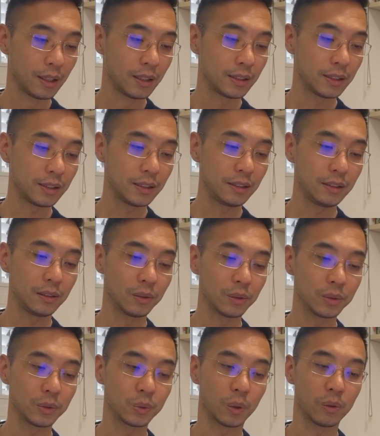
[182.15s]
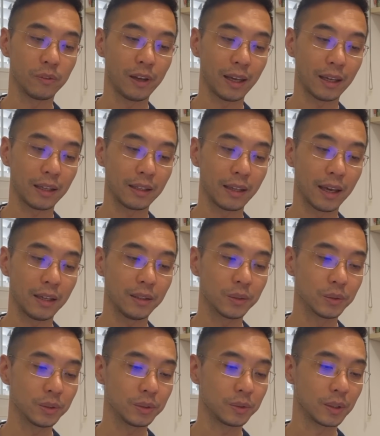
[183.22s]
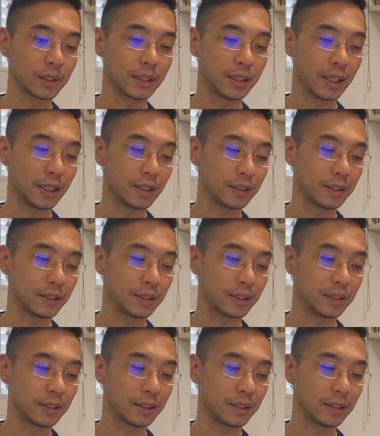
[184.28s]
心有所畏，言有所戒，